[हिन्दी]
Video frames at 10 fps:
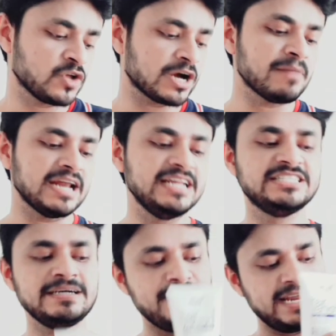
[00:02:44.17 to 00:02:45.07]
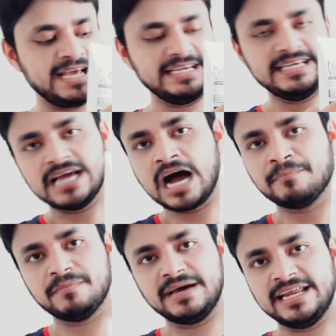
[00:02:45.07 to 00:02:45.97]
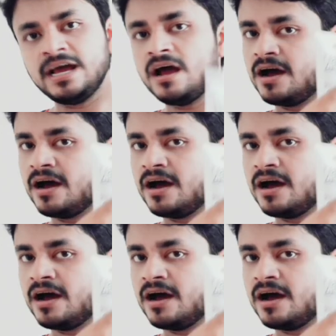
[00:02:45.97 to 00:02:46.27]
तो अगर मान लीजिए मेरे यहाँ पे मैंने